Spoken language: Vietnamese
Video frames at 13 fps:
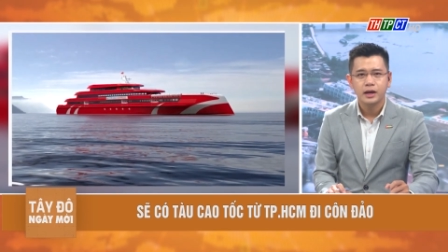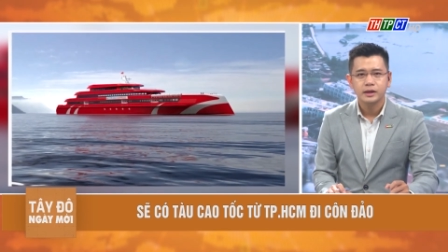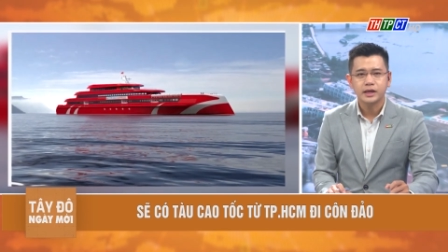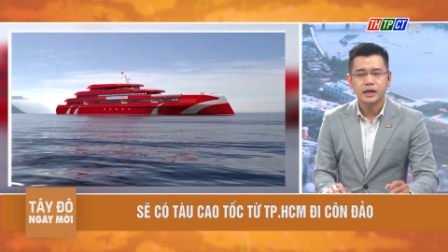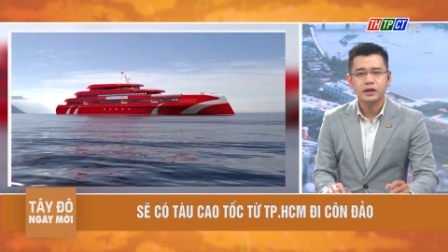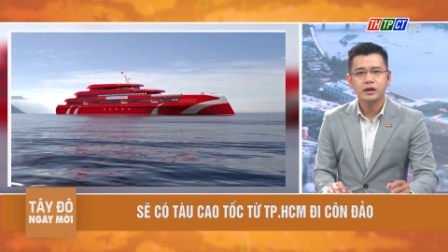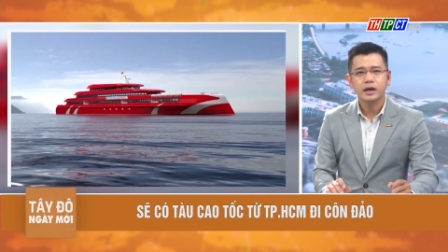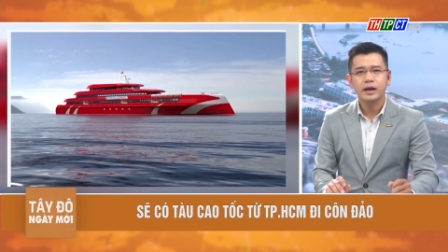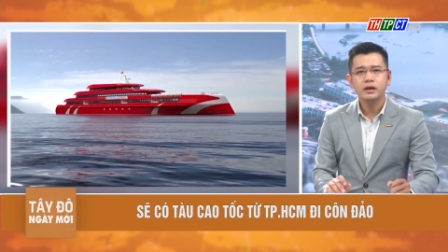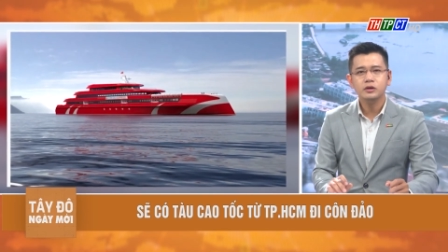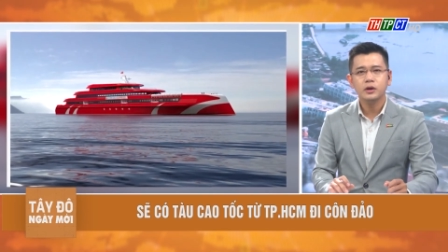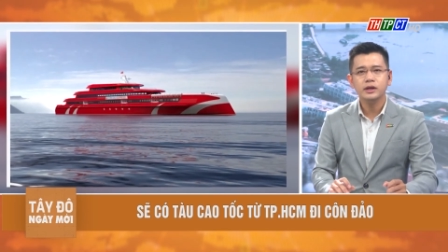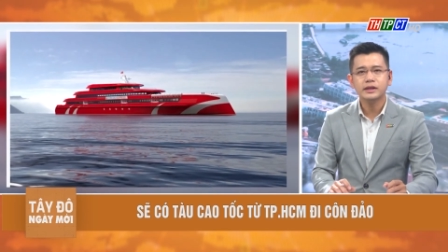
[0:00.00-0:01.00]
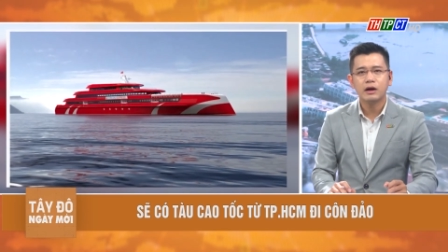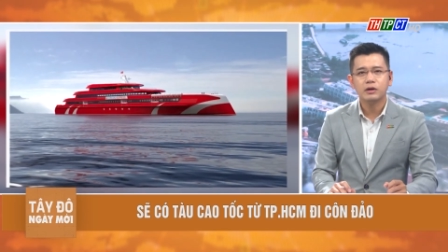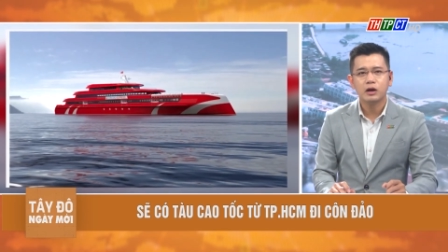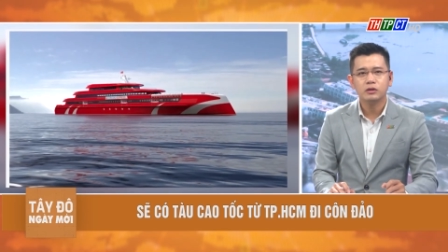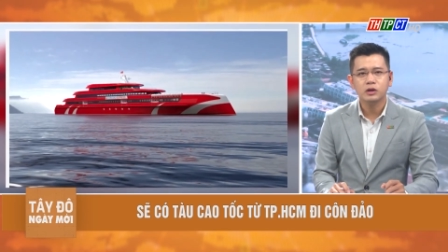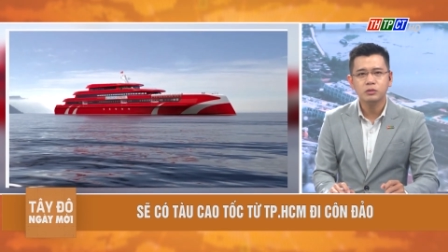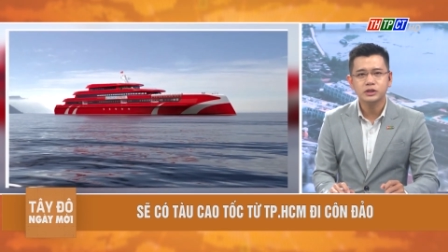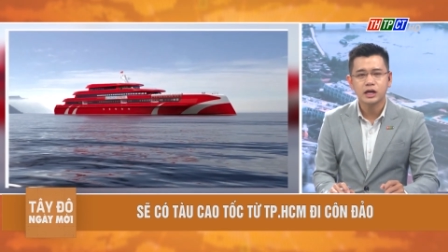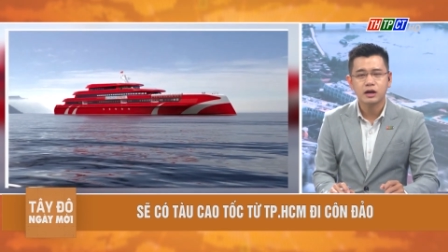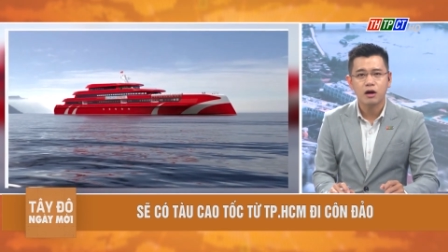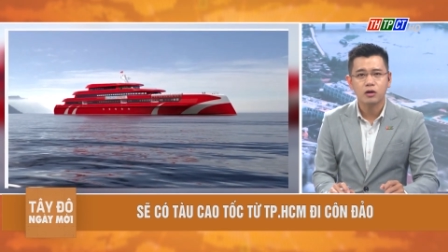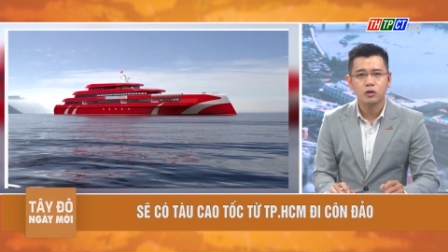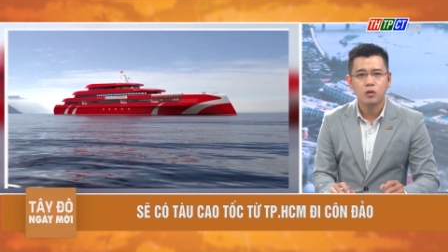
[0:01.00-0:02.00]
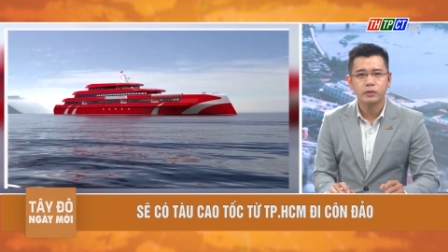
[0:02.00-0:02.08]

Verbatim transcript: Và dự kiến chuyến tàu cao tốc Sài Gòn Côn